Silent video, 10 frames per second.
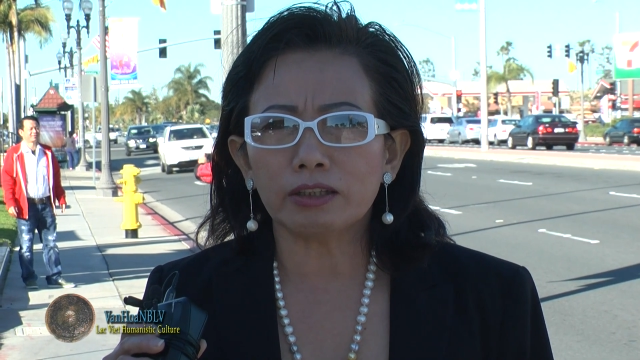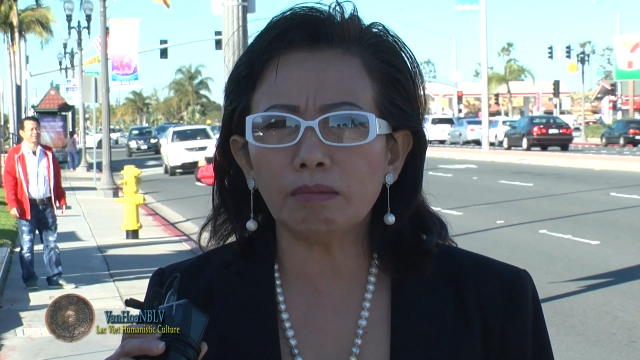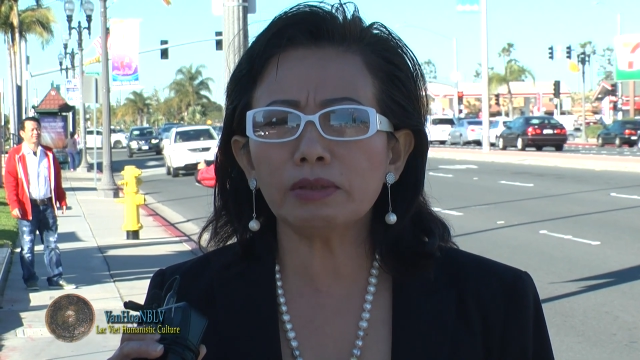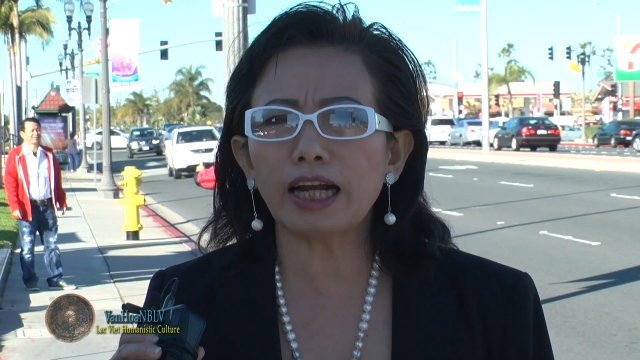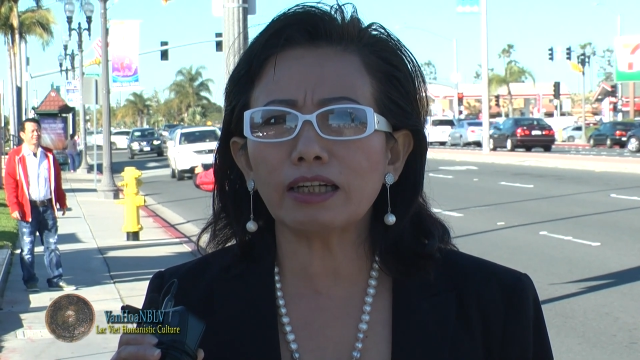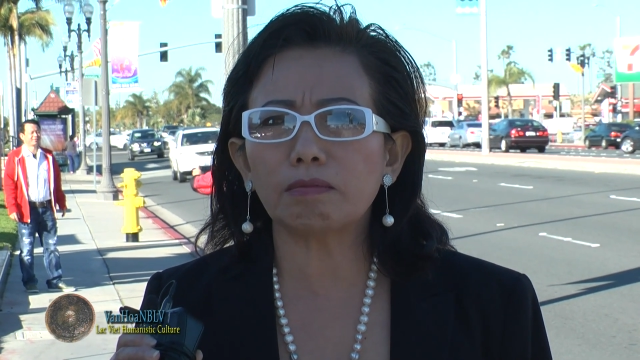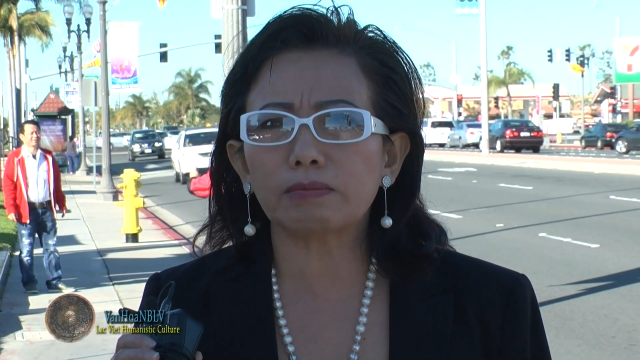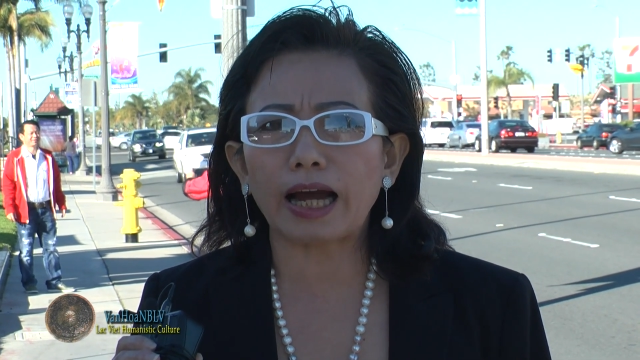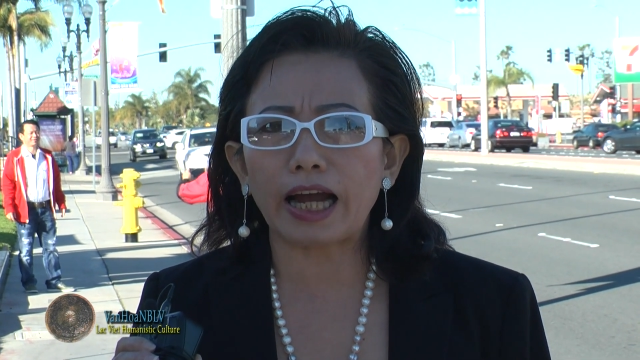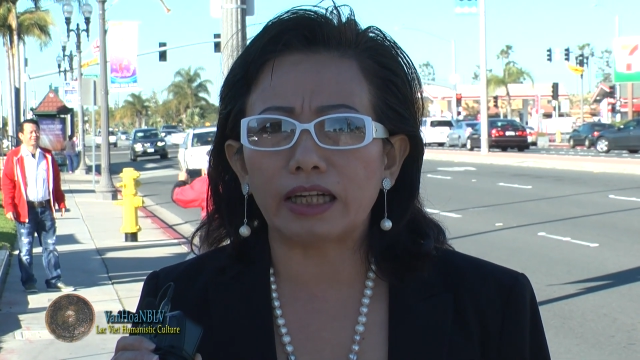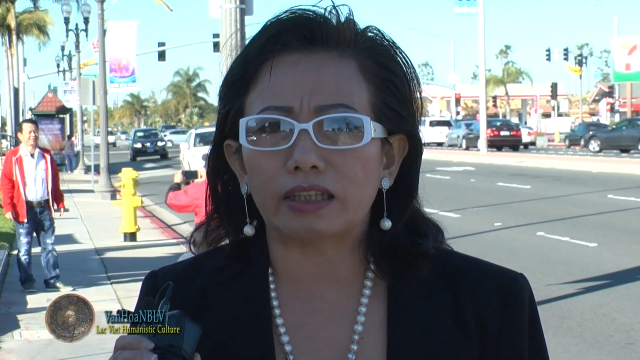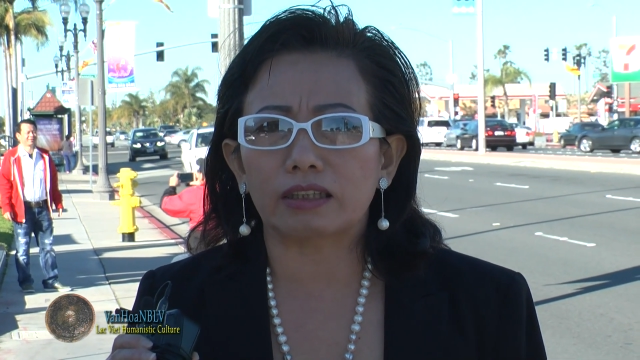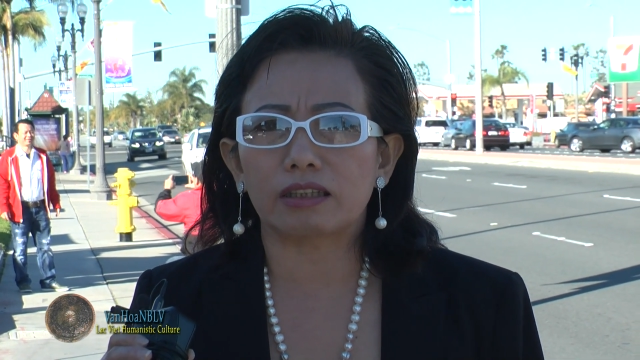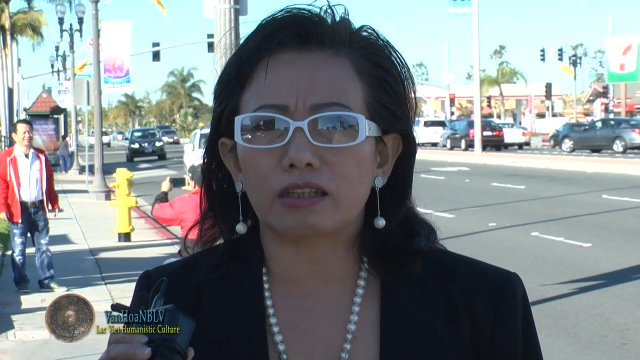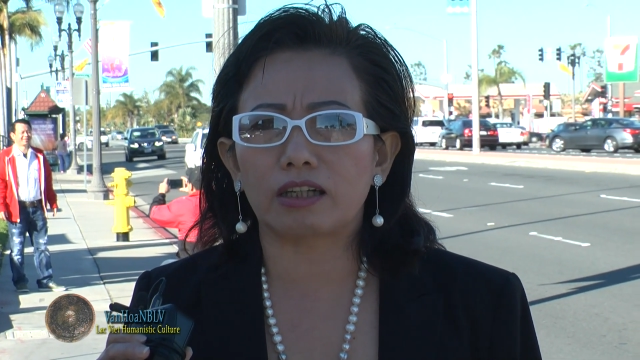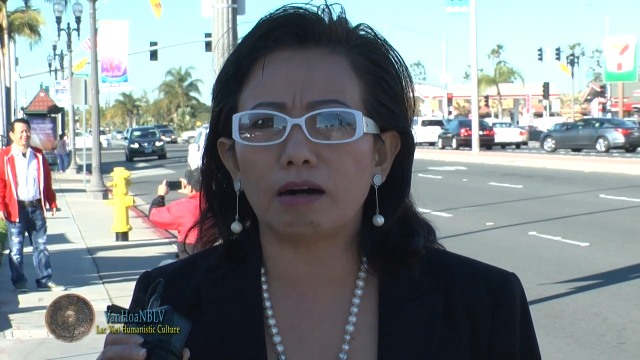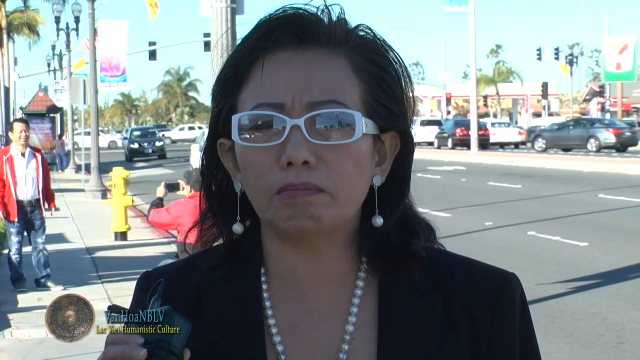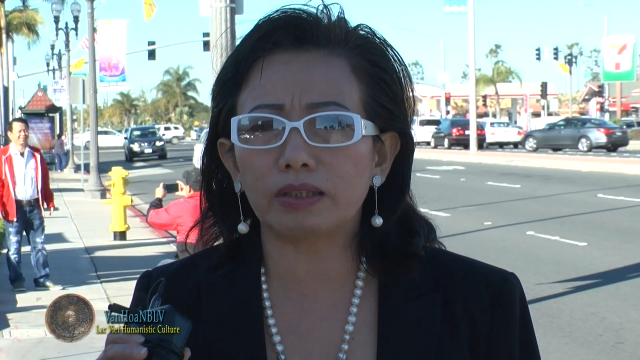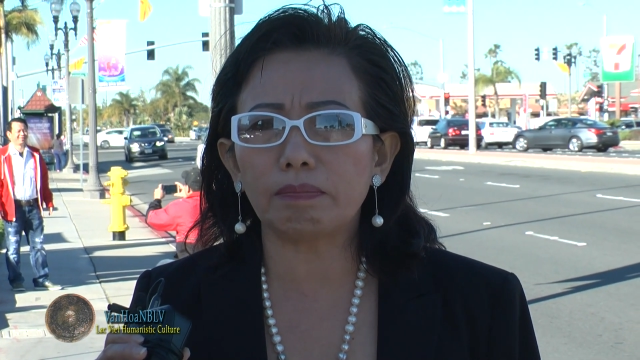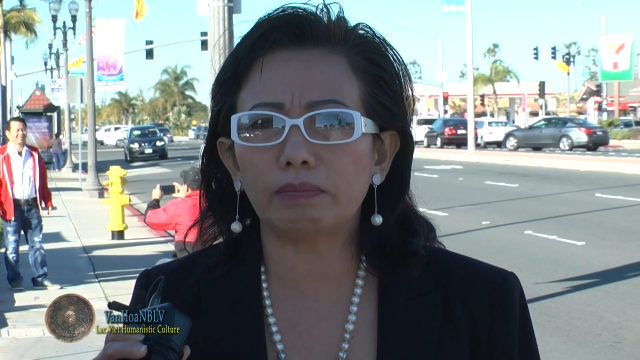cộng sản độc tài
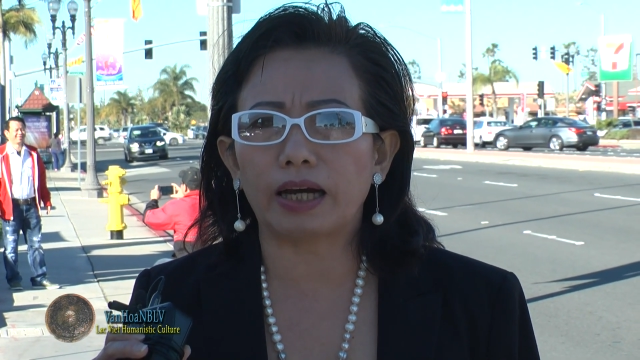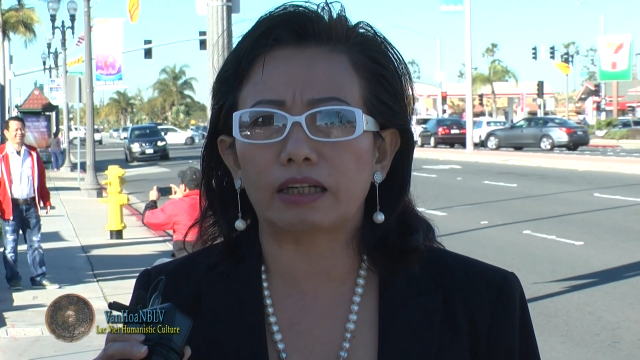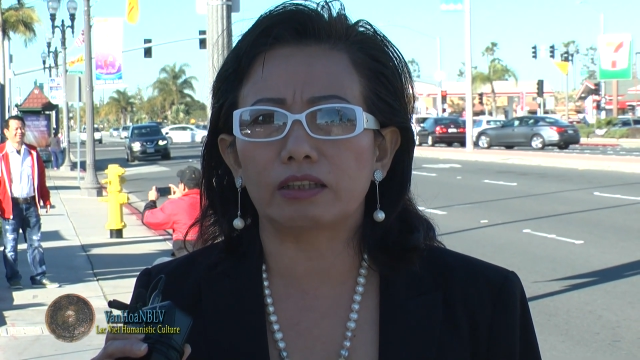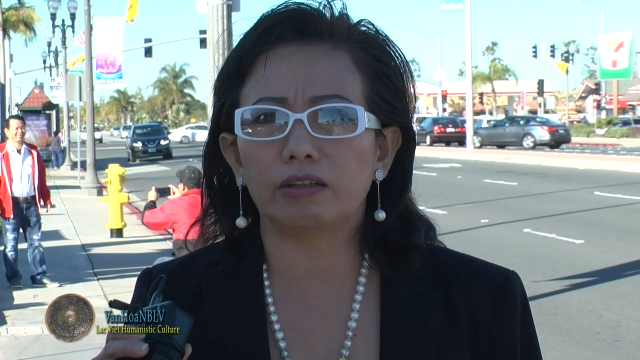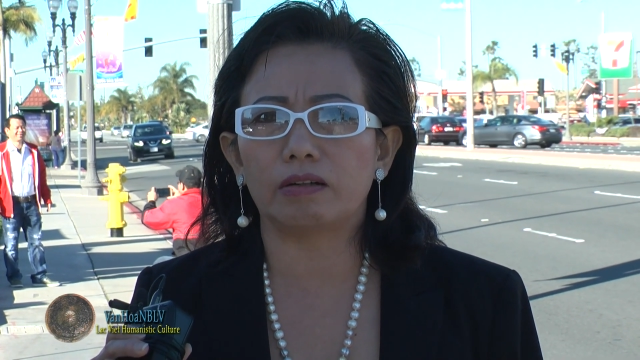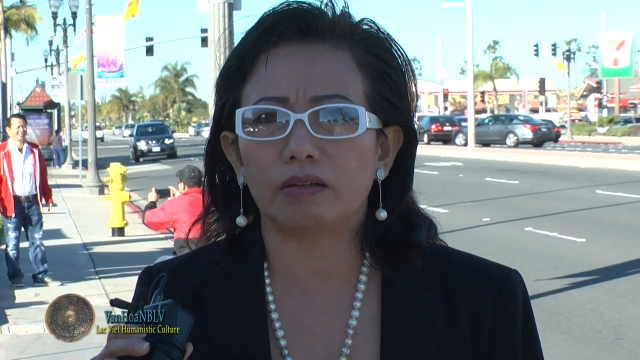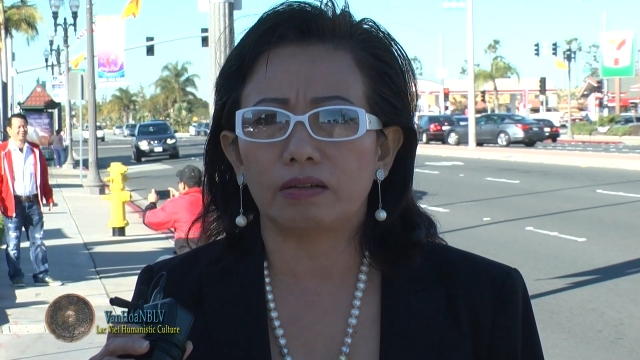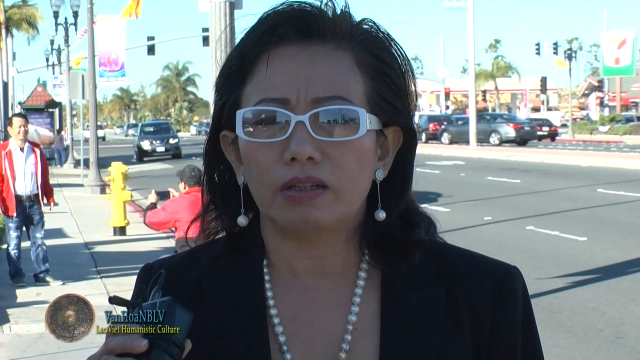không chấp nhận vô,